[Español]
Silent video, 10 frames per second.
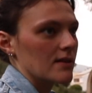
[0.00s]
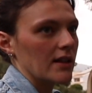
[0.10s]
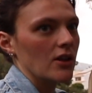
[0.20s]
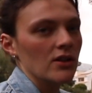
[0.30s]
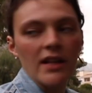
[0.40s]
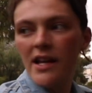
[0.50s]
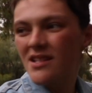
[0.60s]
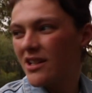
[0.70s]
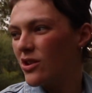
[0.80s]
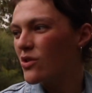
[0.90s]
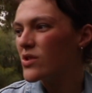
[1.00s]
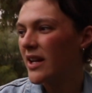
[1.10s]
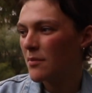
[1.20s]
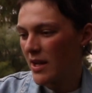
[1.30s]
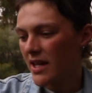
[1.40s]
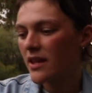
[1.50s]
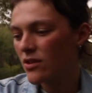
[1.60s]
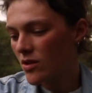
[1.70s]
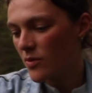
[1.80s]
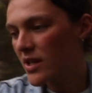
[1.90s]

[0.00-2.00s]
redondas. Creo que usaré mallazo como